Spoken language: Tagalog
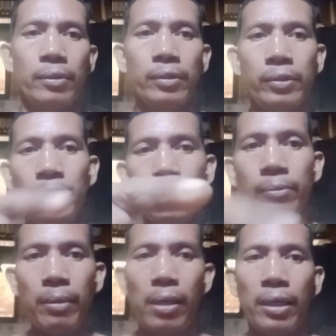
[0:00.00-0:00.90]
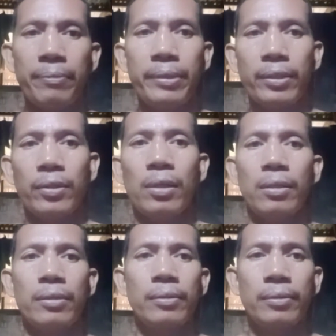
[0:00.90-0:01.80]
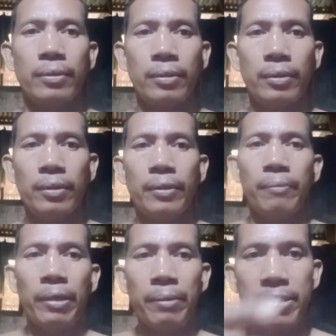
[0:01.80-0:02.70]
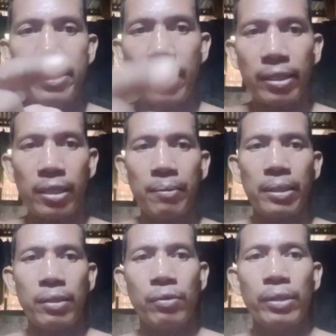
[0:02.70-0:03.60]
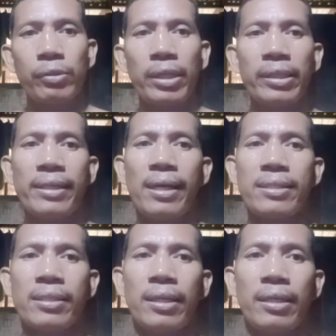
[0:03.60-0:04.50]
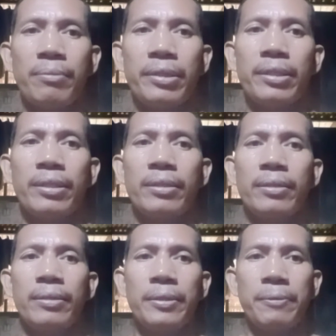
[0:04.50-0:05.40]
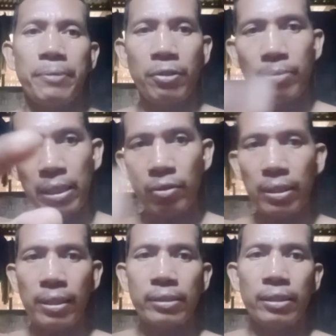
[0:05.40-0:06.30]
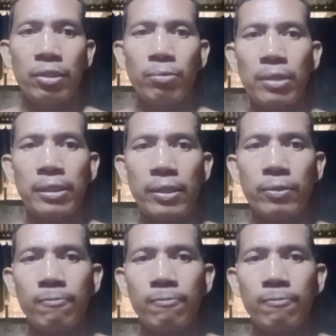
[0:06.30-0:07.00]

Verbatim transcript: Yun mga kabikol, may minsay na naman ako ngayon kay Tigasin ng Cavite. Pero bago ang lahat, intro muna tayo.